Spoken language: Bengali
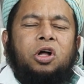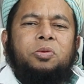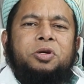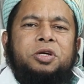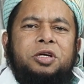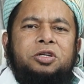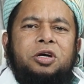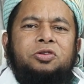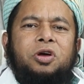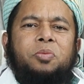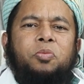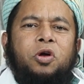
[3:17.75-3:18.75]
অথবা শেষ
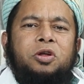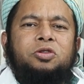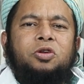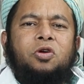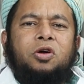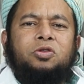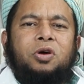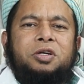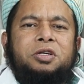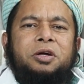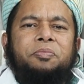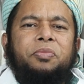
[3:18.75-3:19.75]
হয়ে যাওয়ার পরে যদি রক্ত
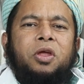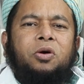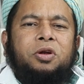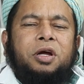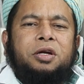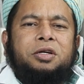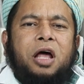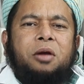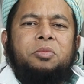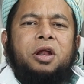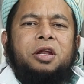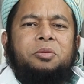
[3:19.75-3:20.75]
আসে ওটাকে
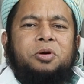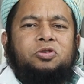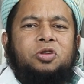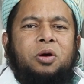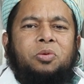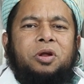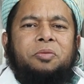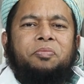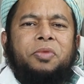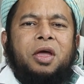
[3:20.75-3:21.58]
টার্মিনাল হেমাচুরিয়া বলে